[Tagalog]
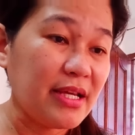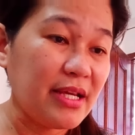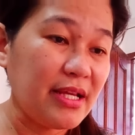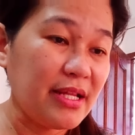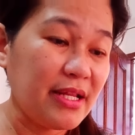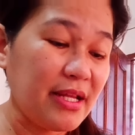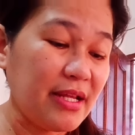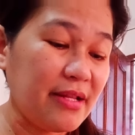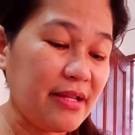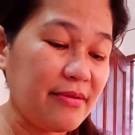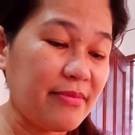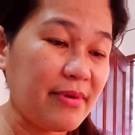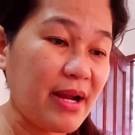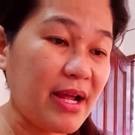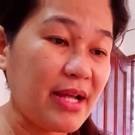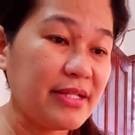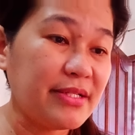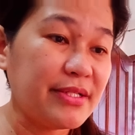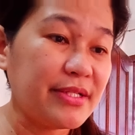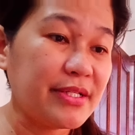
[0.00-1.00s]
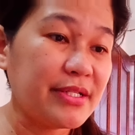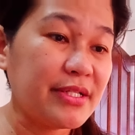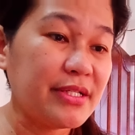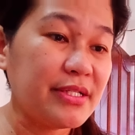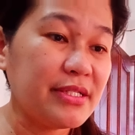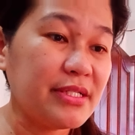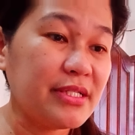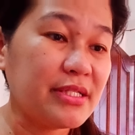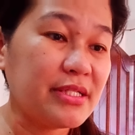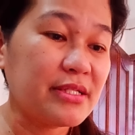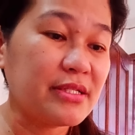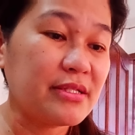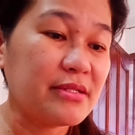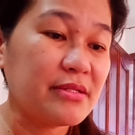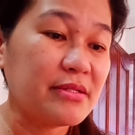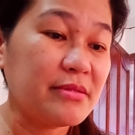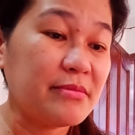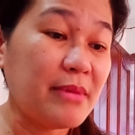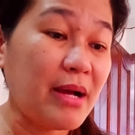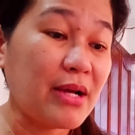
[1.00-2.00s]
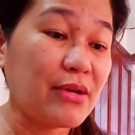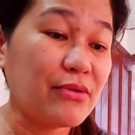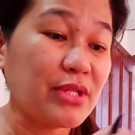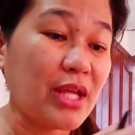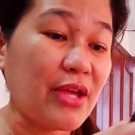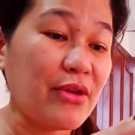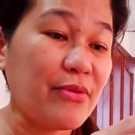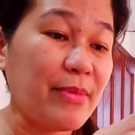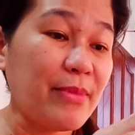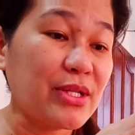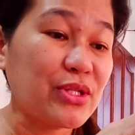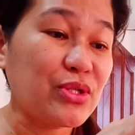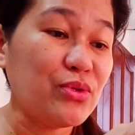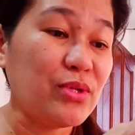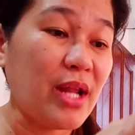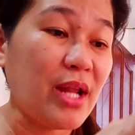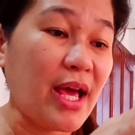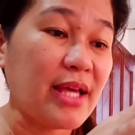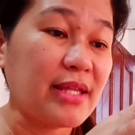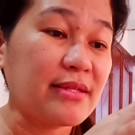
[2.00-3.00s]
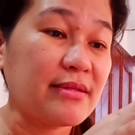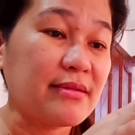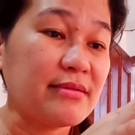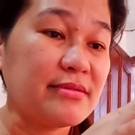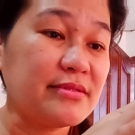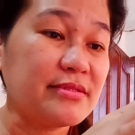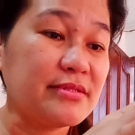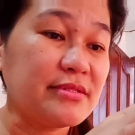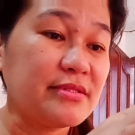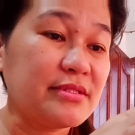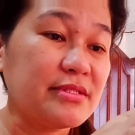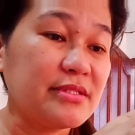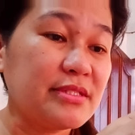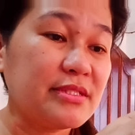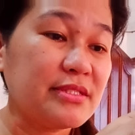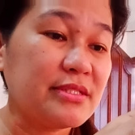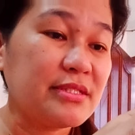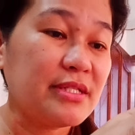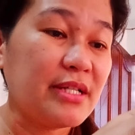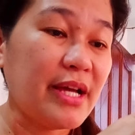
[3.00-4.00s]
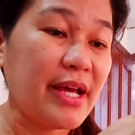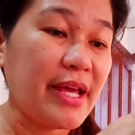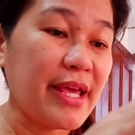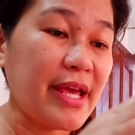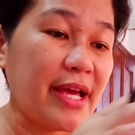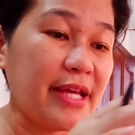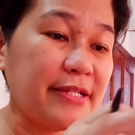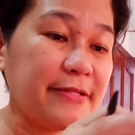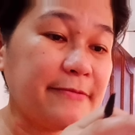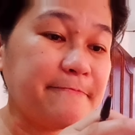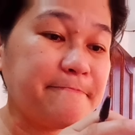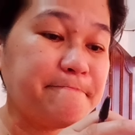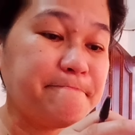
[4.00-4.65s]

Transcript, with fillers: In In Brothers. Bago tayo magsulat. Ayan.